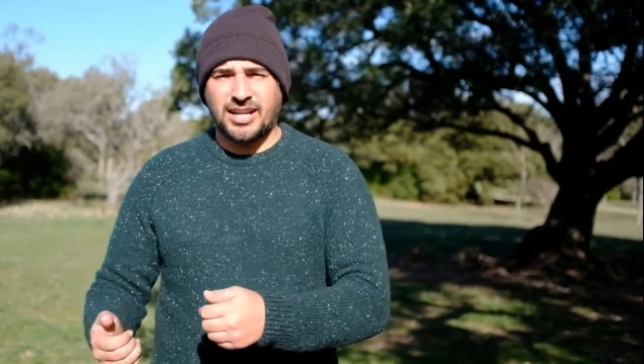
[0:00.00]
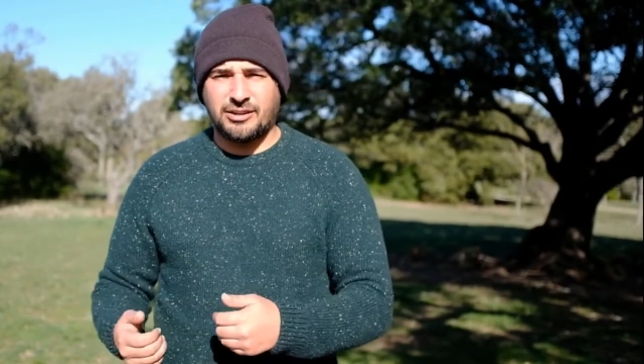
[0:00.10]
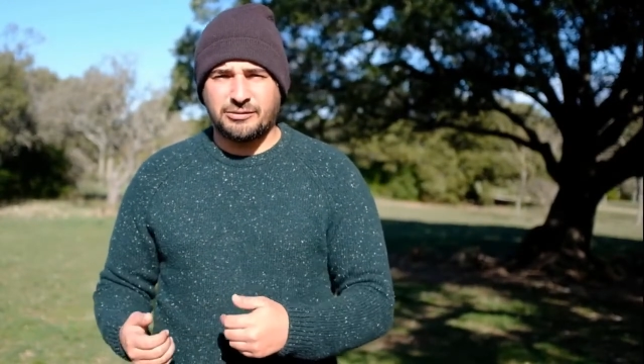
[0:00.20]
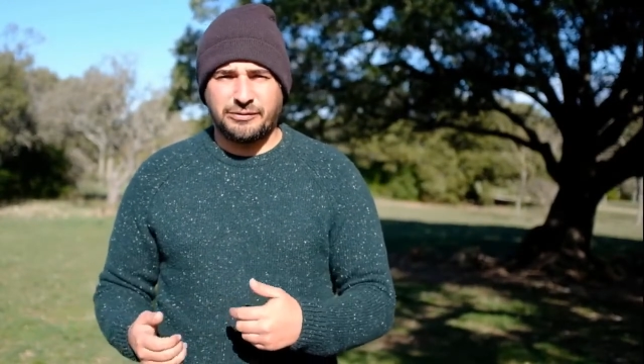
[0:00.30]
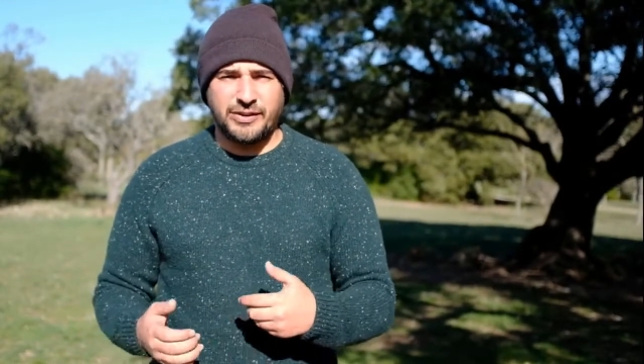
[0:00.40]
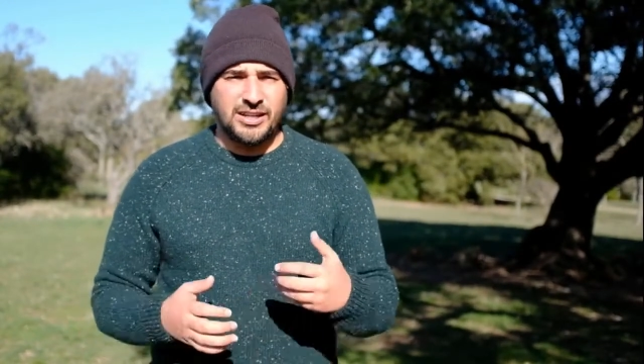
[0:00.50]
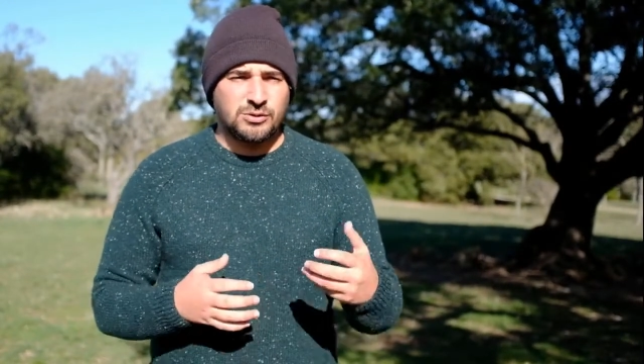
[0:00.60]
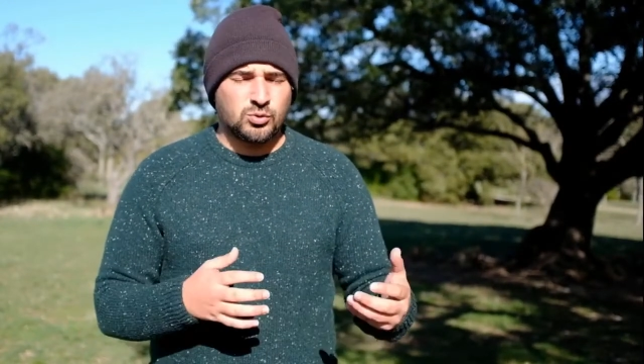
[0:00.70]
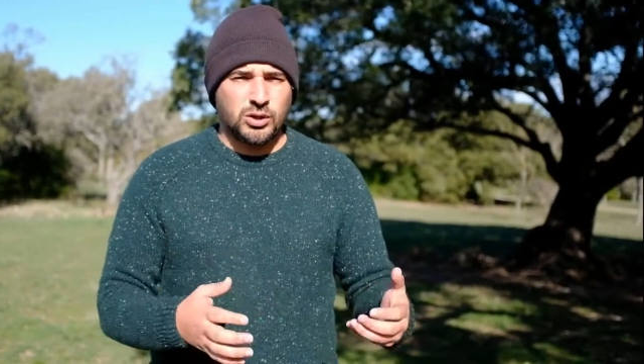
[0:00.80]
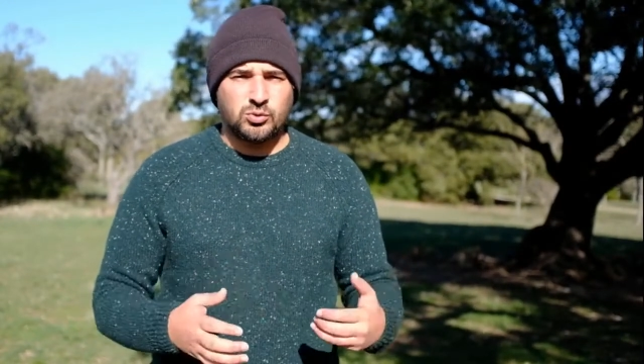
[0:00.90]
aller en
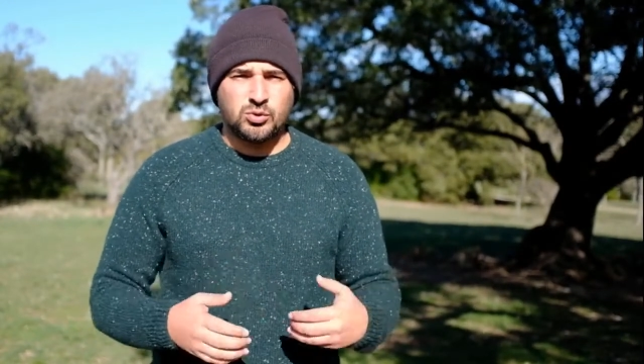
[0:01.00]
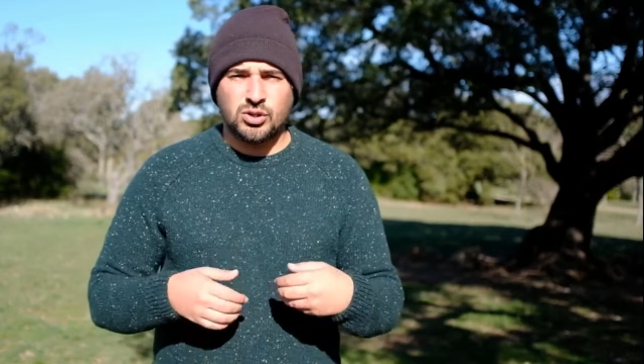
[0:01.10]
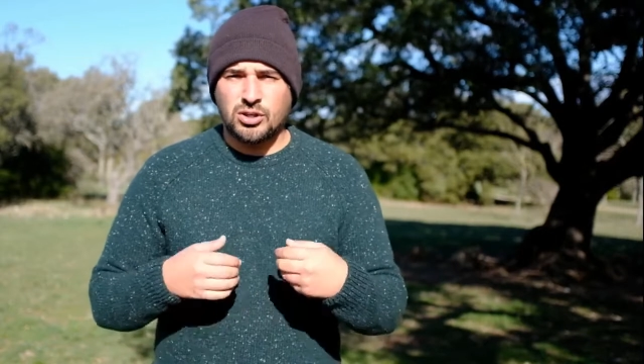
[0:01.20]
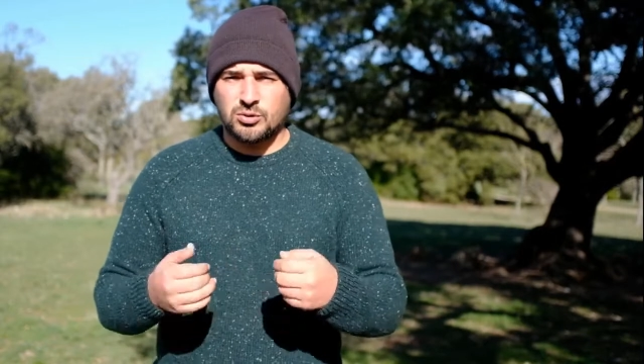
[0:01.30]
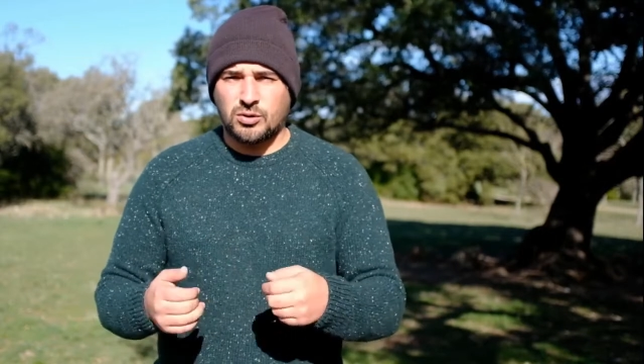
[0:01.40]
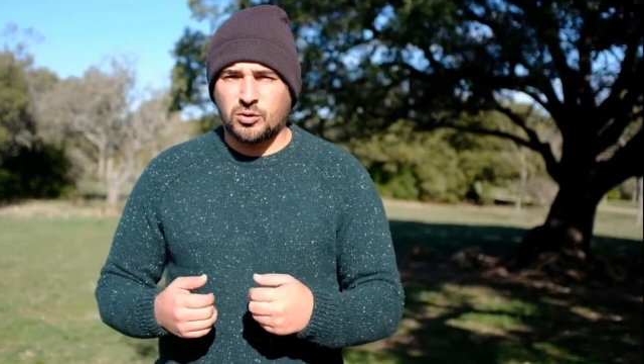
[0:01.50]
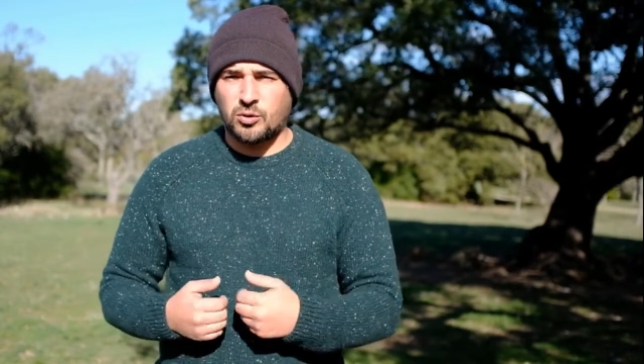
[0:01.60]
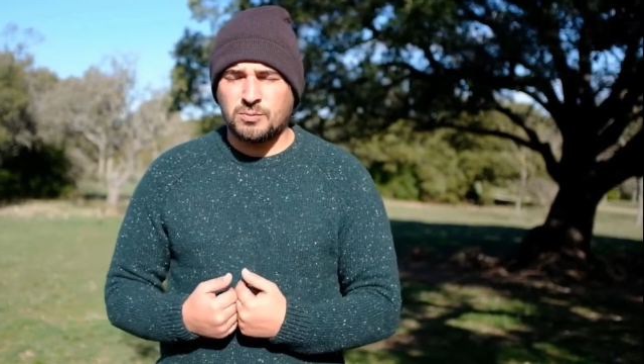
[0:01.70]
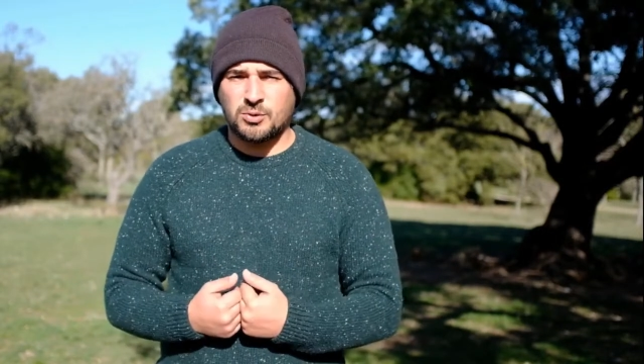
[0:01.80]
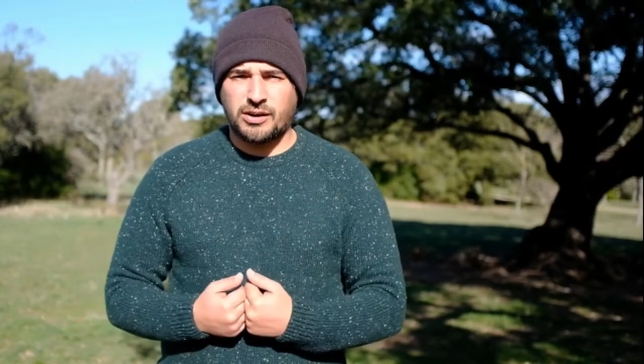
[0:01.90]
ville, soit tout seul, soit en
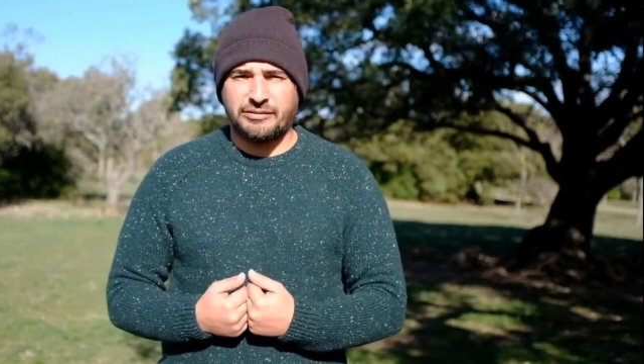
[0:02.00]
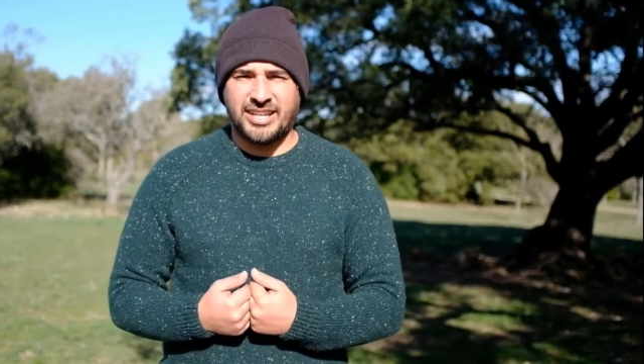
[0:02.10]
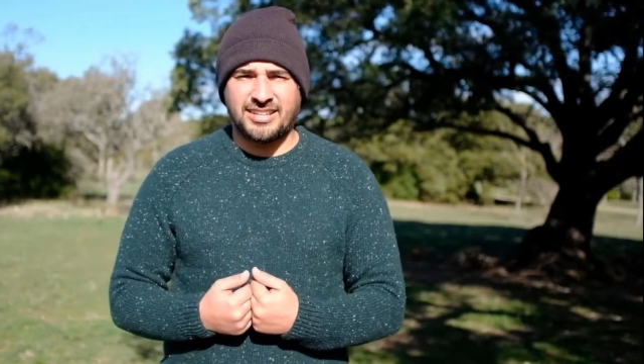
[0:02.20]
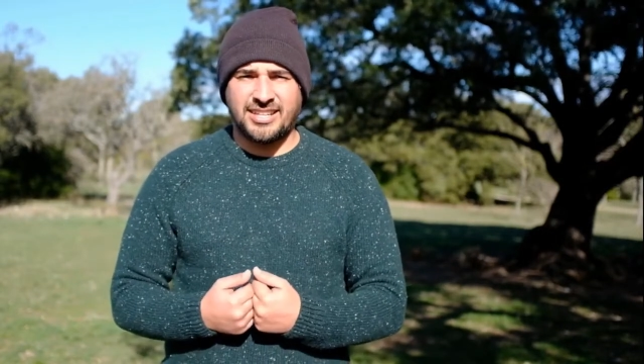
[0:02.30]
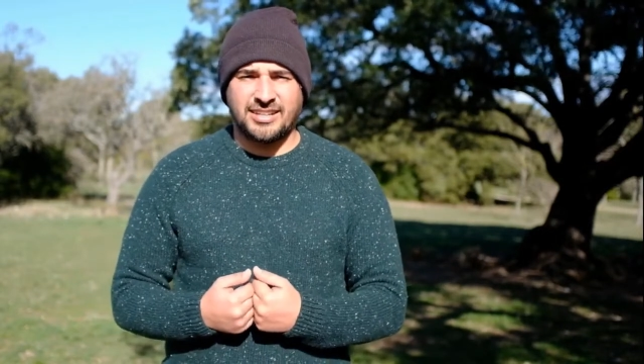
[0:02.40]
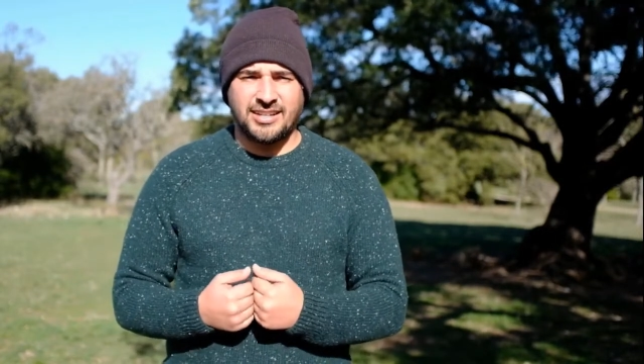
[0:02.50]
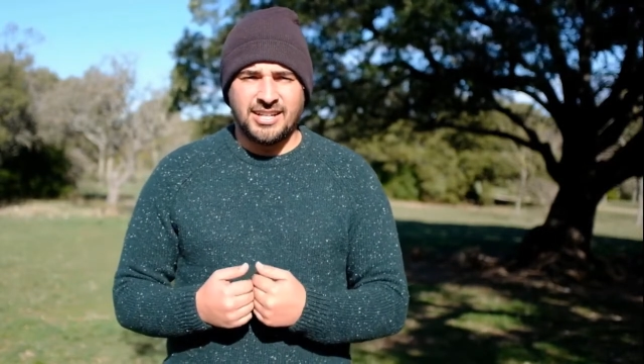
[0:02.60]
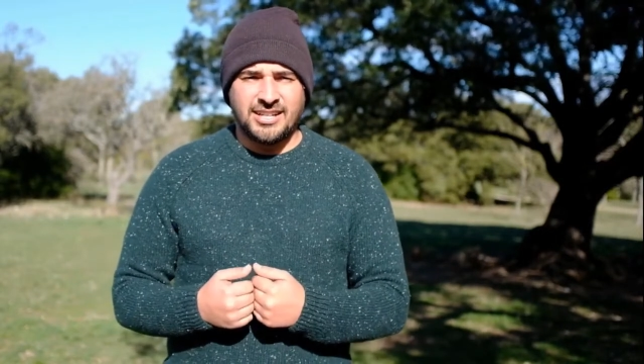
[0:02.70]
groupe, soit avec des,